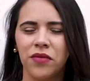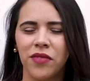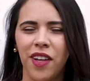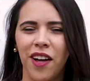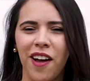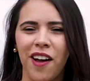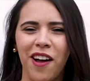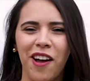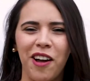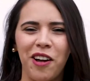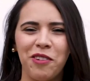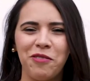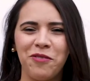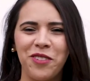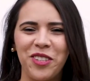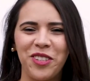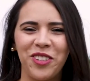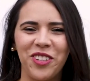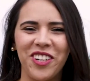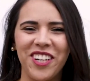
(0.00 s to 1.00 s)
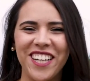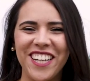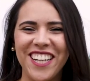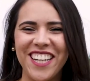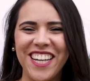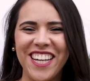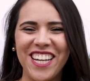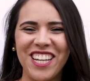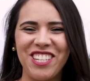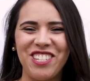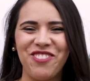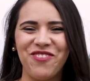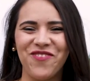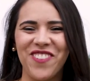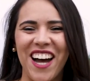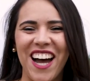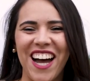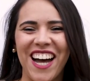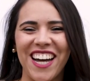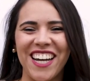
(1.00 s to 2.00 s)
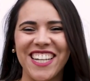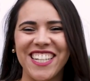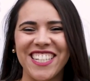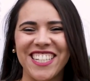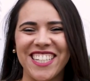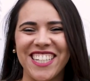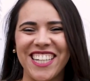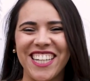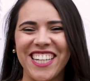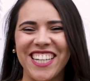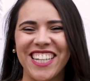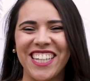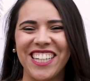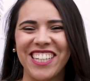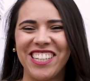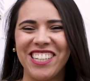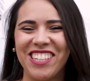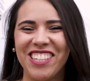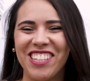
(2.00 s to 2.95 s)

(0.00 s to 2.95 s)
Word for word: Ah, Vitória é demais, né?